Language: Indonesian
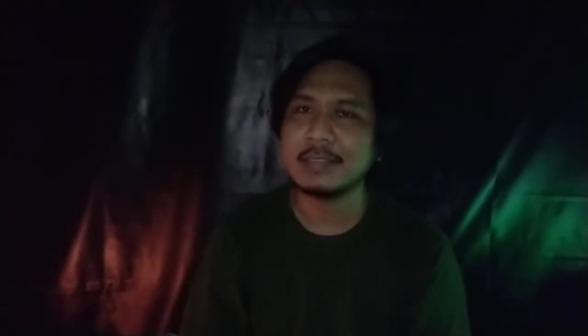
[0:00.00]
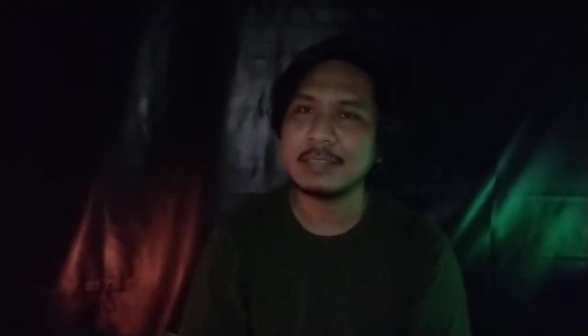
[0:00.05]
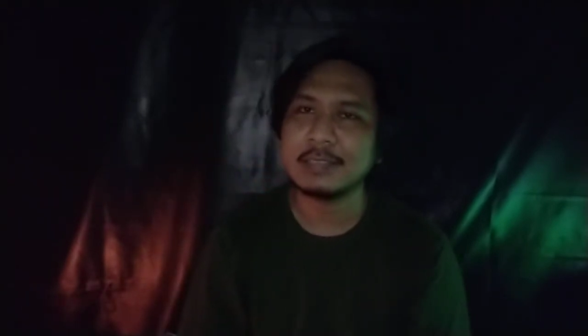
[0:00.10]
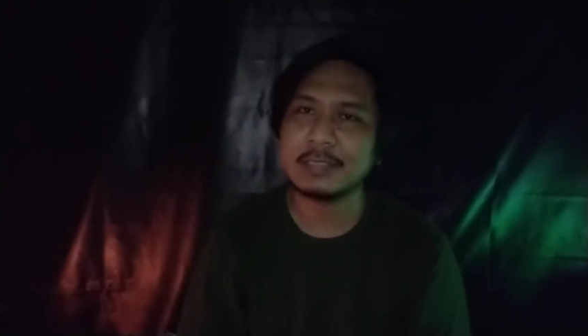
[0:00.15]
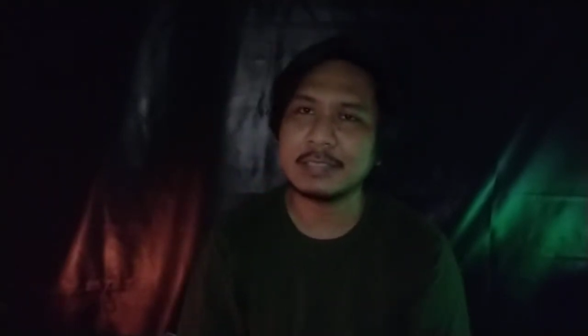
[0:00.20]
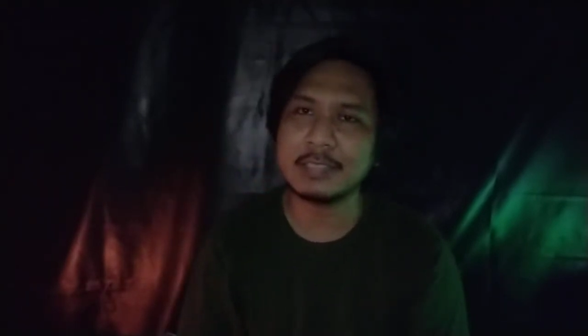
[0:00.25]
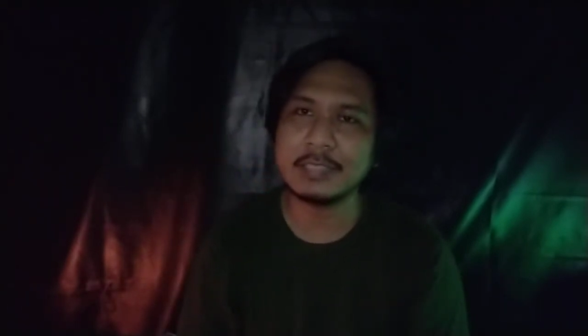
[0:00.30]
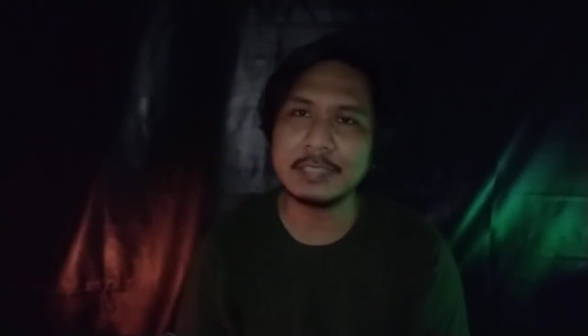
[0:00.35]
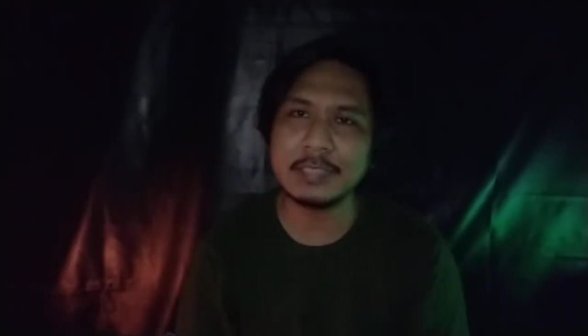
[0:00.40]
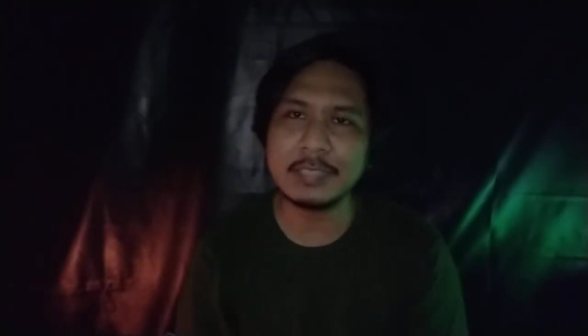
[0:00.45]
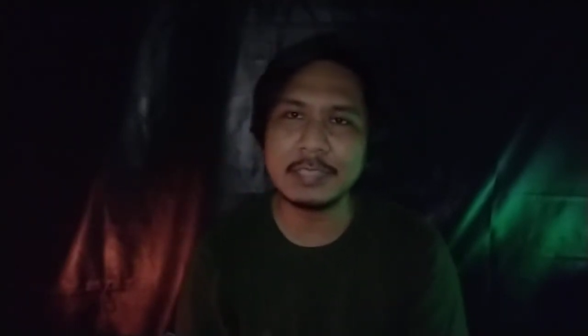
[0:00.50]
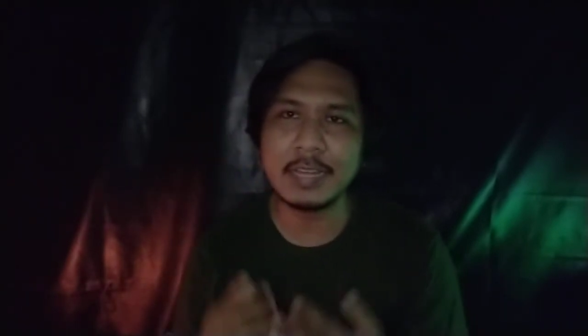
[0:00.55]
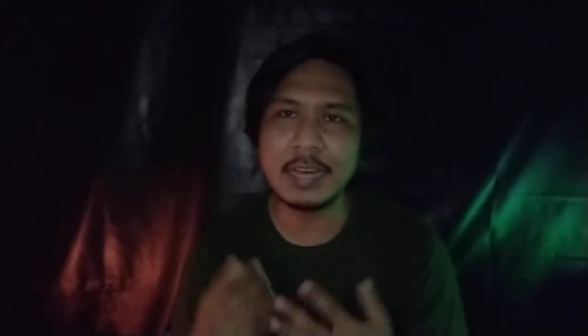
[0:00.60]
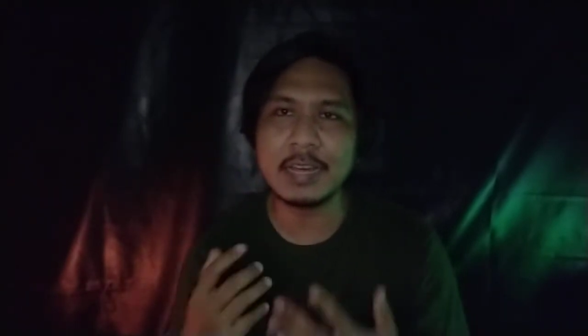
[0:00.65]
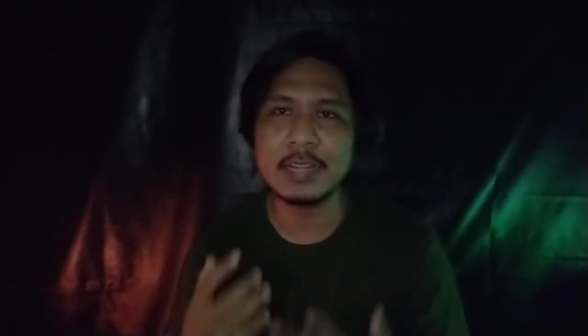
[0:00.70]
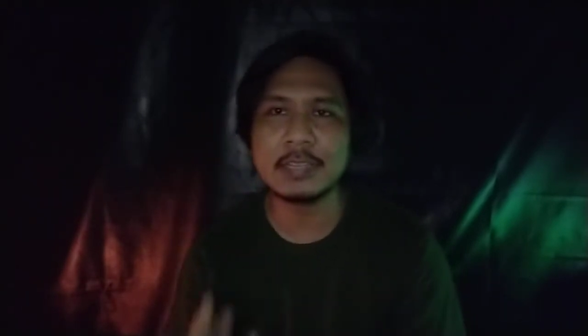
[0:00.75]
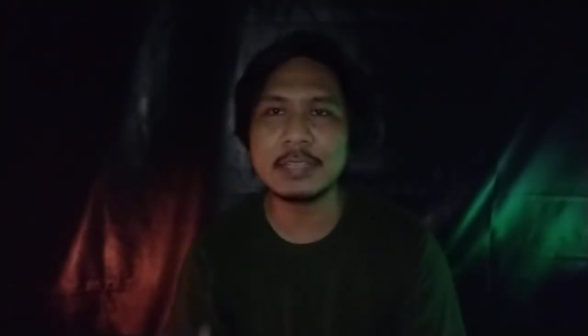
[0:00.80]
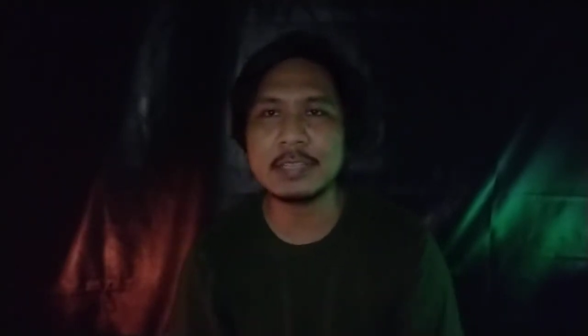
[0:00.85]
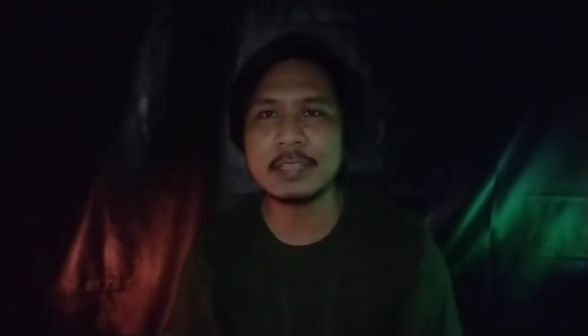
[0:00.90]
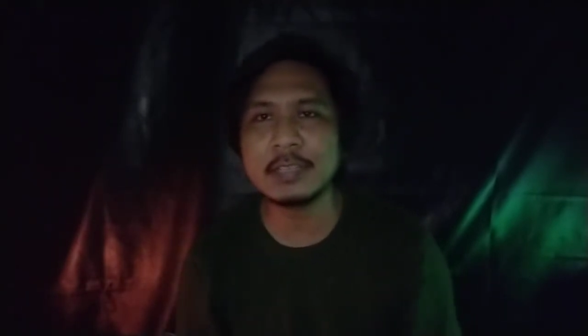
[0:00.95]
Jadi tidak
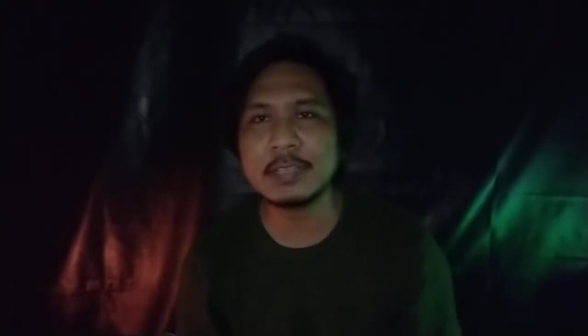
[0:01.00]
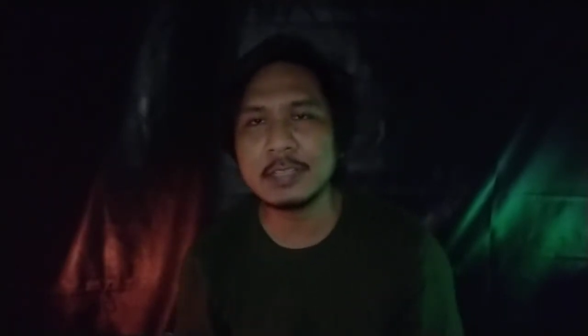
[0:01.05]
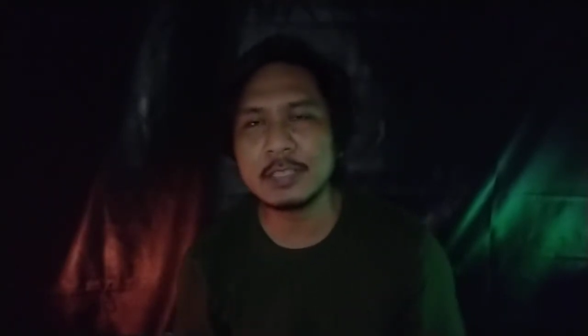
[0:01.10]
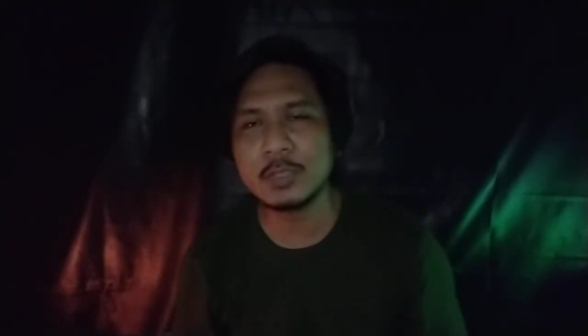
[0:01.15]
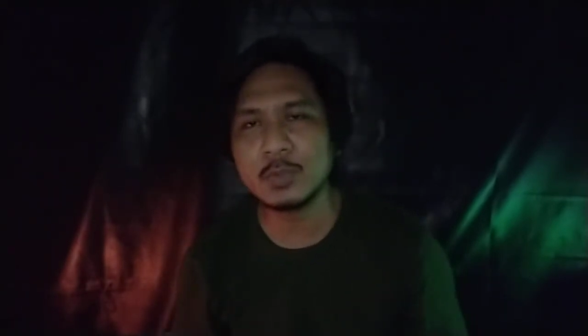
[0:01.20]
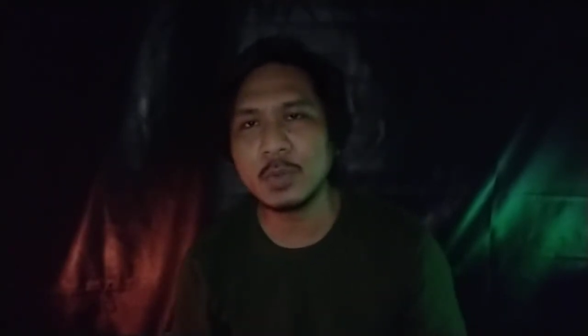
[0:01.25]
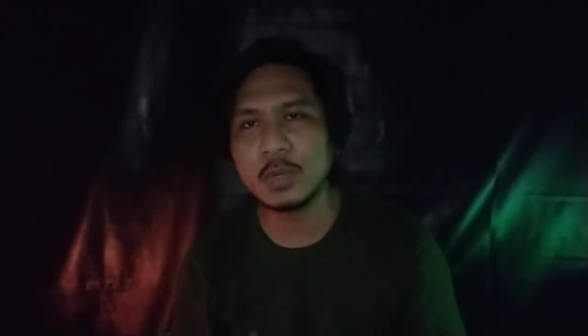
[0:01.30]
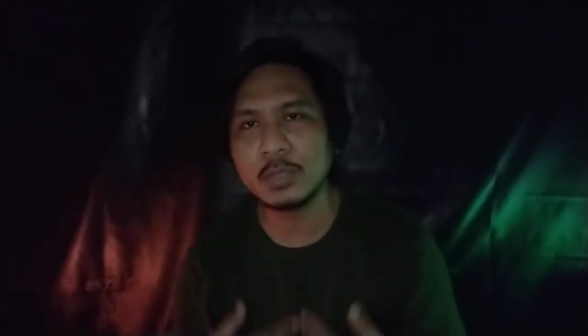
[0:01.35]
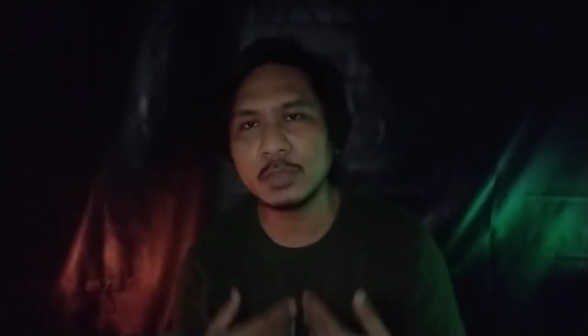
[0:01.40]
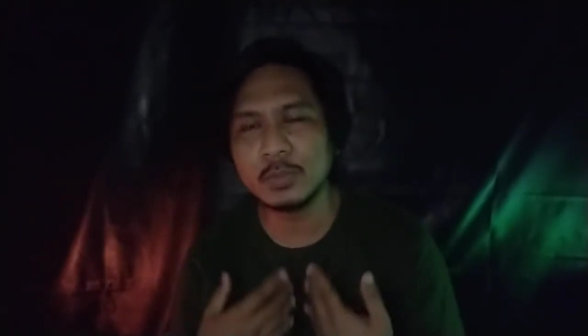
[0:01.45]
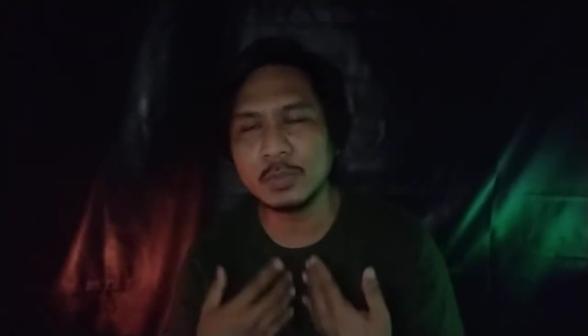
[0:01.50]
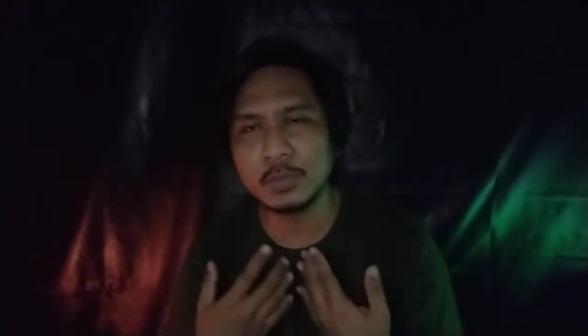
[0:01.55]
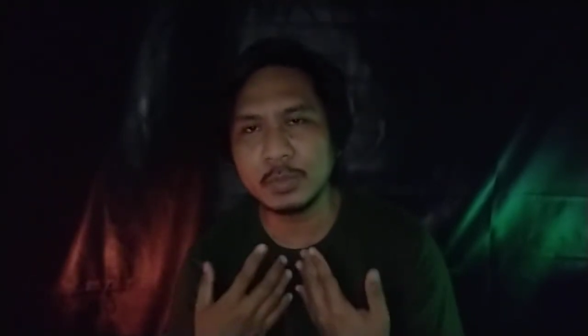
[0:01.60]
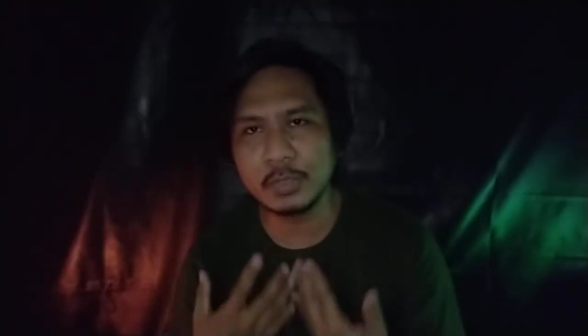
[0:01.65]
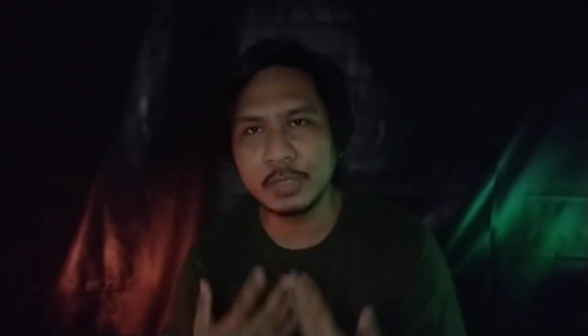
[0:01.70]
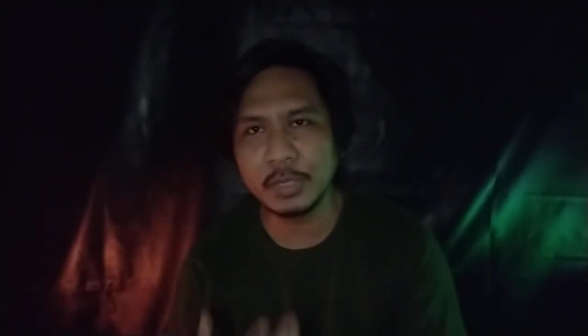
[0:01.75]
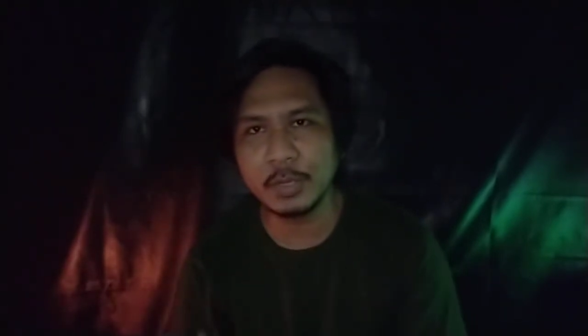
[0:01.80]
ada suatu